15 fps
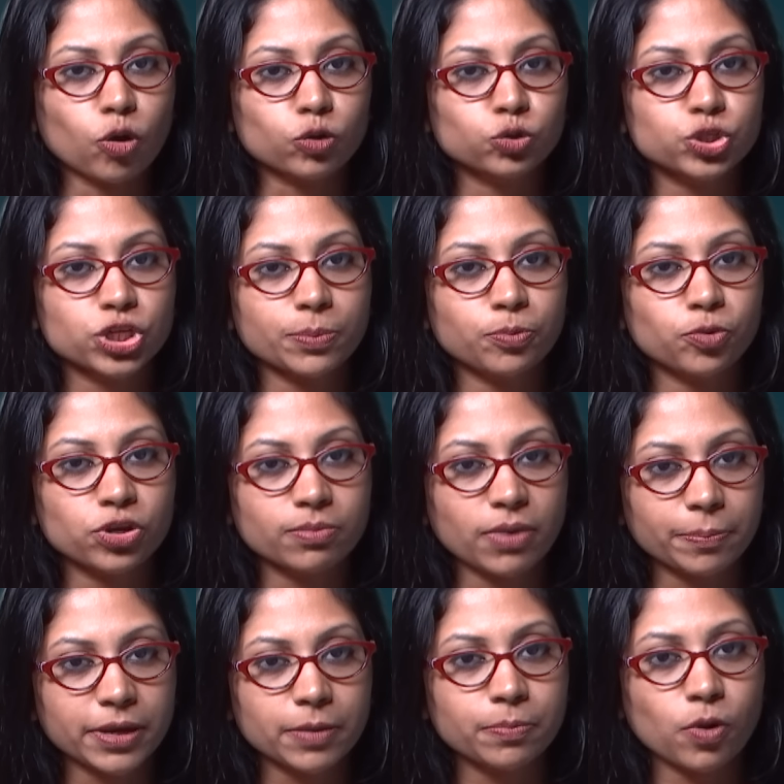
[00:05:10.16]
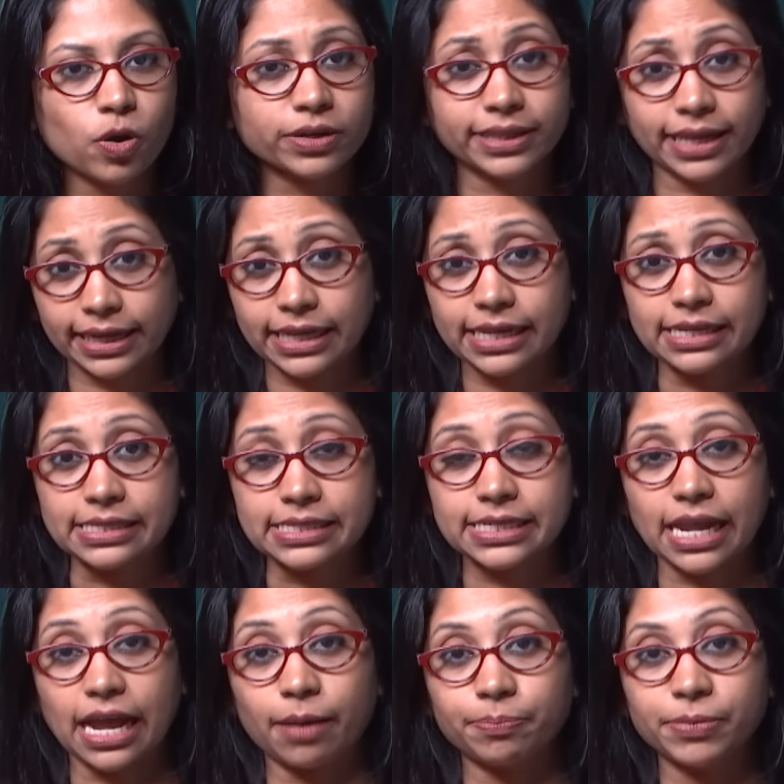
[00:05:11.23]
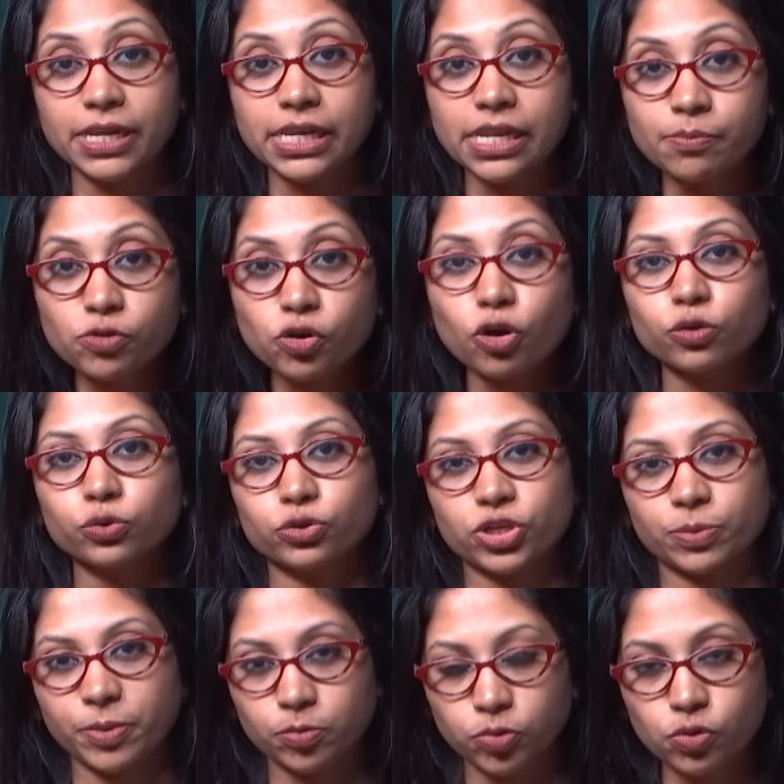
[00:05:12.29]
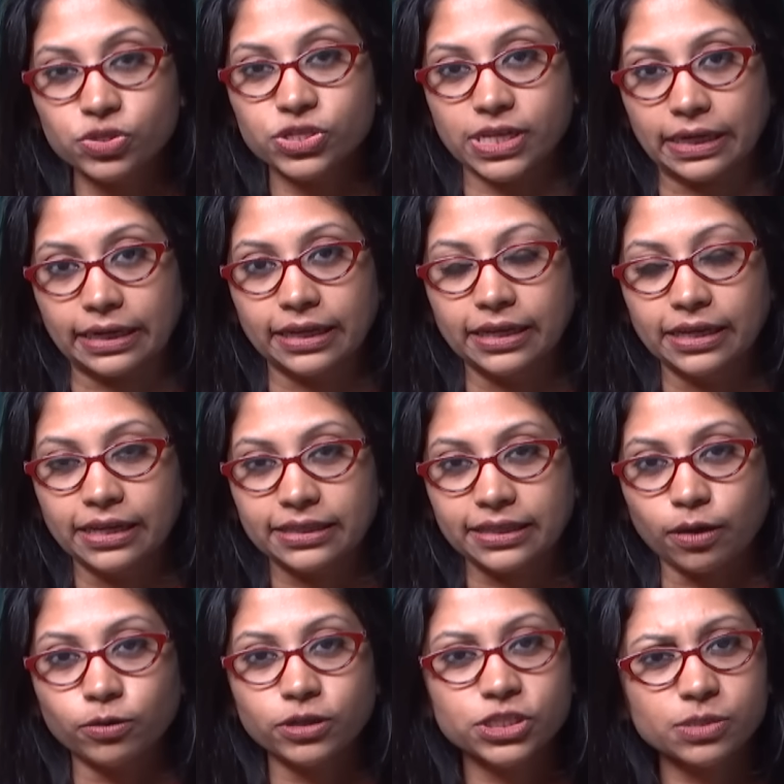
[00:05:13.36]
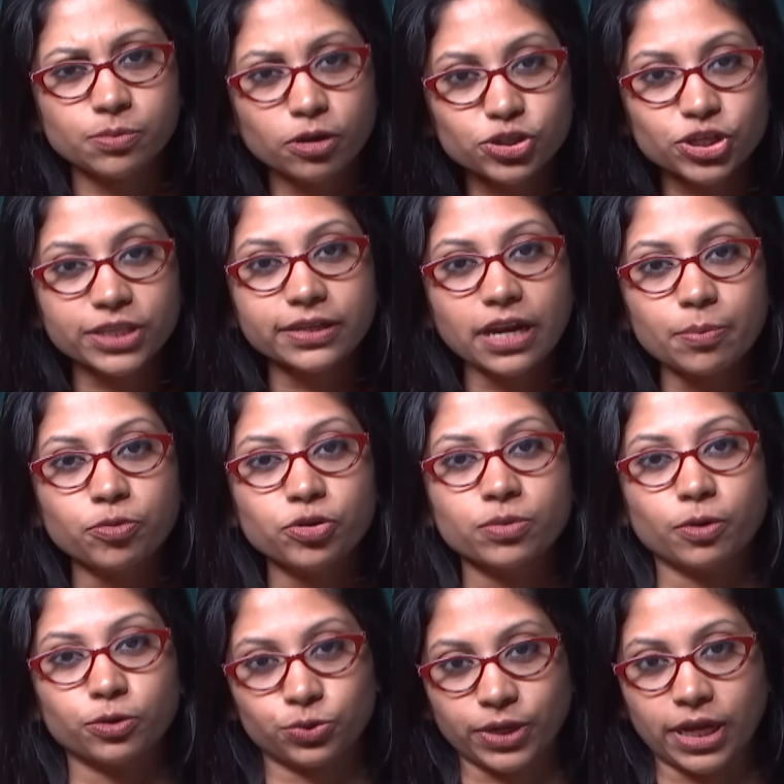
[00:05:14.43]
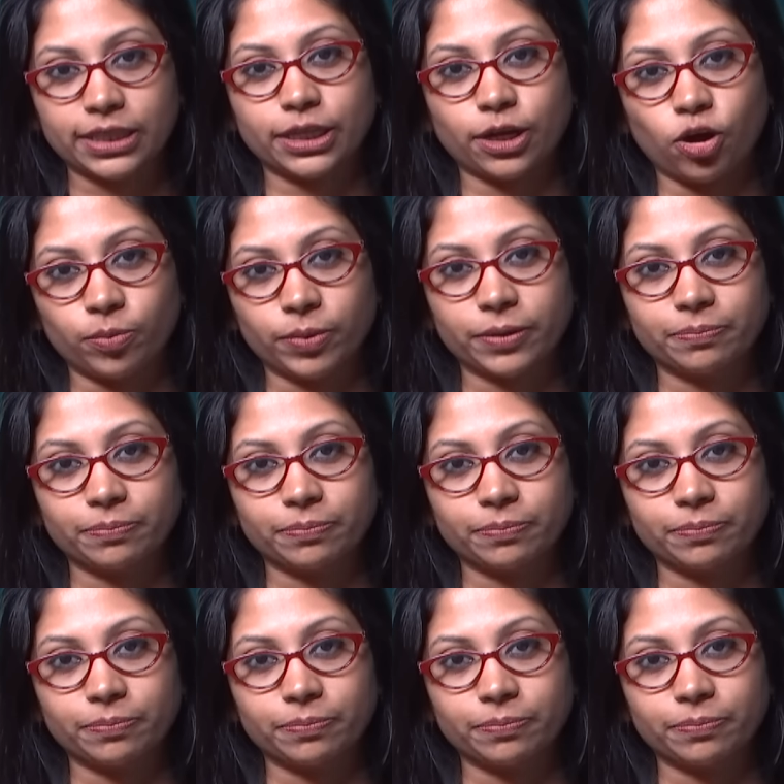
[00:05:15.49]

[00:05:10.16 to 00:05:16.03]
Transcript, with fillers: রক্তচাপ পরিমাপের পর দেখেন যে আপনি নিম্ন রক্তচাপে ভুগছেন তাহলে জীবনযাত্রায় পরিবর্তন আনতে হবে